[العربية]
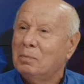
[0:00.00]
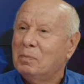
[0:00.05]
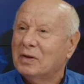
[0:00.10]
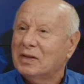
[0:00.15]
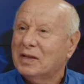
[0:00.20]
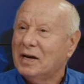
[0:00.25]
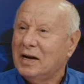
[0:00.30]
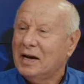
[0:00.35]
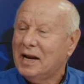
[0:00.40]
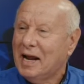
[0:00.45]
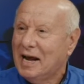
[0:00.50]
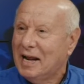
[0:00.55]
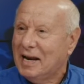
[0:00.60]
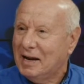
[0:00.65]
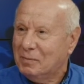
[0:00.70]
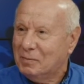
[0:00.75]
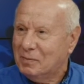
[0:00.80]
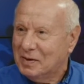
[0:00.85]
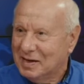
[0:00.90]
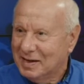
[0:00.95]
بطل
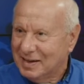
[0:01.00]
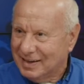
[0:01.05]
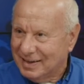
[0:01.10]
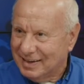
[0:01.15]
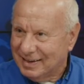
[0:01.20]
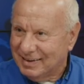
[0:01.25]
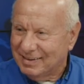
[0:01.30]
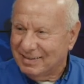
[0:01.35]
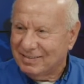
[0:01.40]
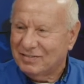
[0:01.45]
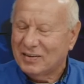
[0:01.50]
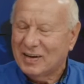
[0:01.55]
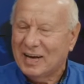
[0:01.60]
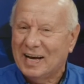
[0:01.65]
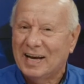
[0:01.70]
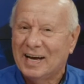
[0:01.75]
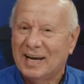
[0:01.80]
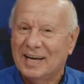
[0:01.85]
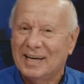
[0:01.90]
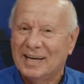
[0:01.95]
العالم اكيد ف...
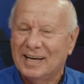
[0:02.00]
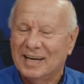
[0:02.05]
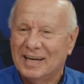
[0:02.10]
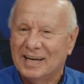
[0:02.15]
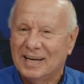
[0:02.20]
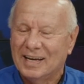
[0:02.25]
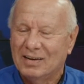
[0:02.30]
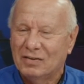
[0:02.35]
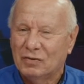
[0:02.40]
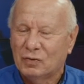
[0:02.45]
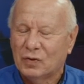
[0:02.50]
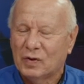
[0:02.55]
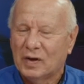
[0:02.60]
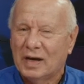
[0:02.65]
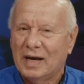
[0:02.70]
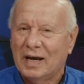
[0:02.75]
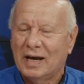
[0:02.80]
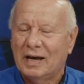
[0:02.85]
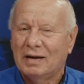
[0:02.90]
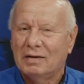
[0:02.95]
آه،
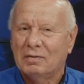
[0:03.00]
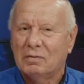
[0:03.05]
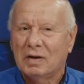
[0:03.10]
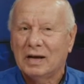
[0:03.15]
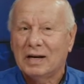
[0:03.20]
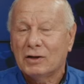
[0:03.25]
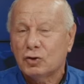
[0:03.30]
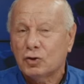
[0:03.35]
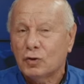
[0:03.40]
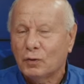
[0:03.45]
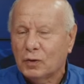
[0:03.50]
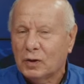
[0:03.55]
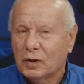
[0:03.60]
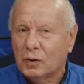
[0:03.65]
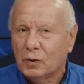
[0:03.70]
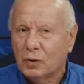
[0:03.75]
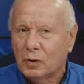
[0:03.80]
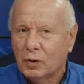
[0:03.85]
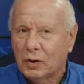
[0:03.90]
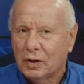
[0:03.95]
فانا شفت
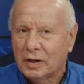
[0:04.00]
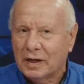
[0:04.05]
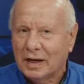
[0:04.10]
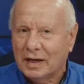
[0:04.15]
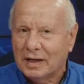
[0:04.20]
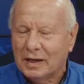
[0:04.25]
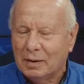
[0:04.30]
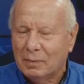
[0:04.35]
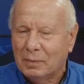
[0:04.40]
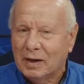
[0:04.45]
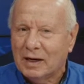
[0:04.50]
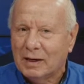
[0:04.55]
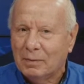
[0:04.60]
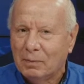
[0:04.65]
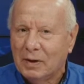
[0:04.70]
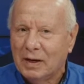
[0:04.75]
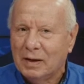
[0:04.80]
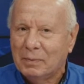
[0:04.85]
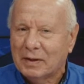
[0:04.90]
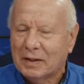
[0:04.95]
انه يعني
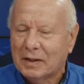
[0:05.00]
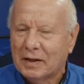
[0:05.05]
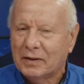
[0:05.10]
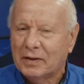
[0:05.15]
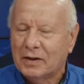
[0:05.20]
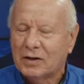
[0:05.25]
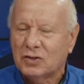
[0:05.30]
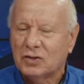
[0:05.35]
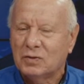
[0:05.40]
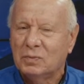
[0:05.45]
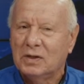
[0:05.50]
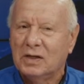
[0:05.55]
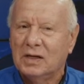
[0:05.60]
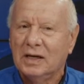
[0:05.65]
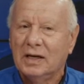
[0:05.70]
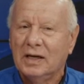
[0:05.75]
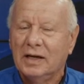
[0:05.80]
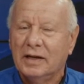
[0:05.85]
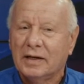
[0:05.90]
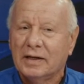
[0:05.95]
المغرب لعبت لدرجه
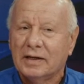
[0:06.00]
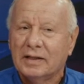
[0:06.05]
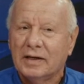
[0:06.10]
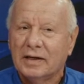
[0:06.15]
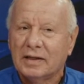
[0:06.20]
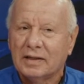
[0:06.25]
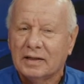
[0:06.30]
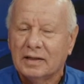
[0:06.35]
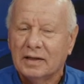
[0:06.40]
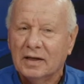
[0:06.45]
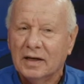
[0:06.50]
منيح اللي قدرت